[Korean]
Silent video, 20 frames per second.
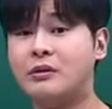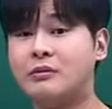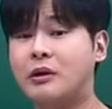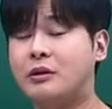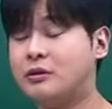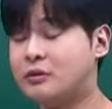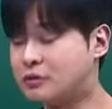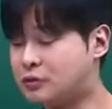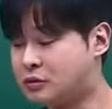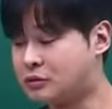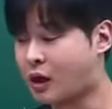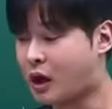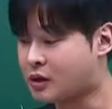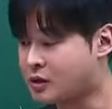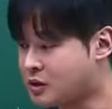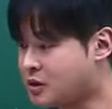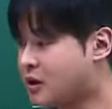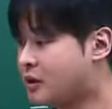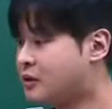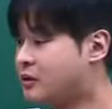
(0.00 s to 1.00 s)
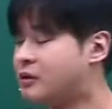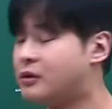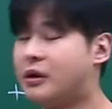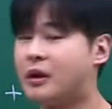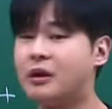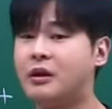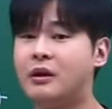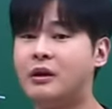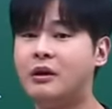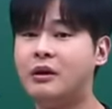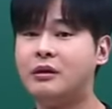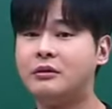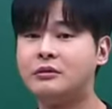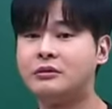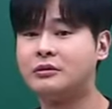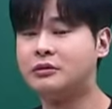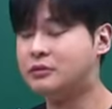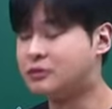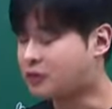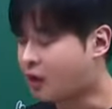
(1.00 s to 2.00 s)
나는 그걸 다 이해했는데.
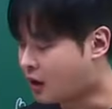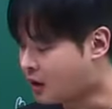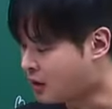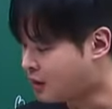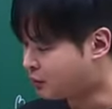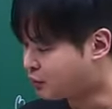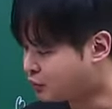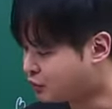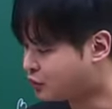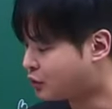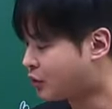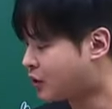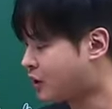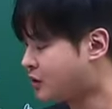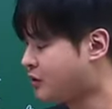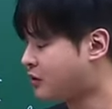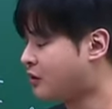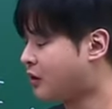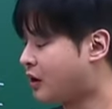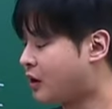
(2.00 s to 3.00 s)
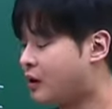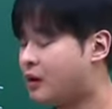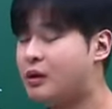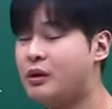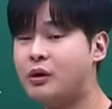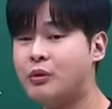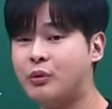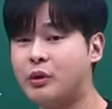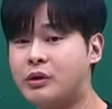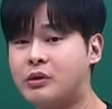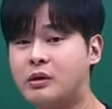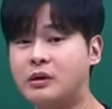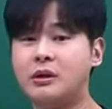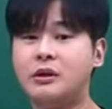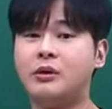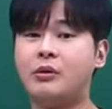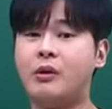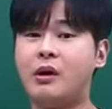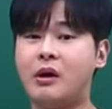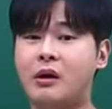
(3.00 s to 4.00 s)
그걸 다 분석했는데. 왜
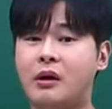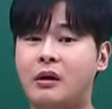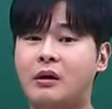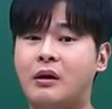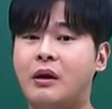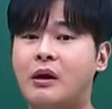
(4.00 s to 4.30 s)
틀리는 거야?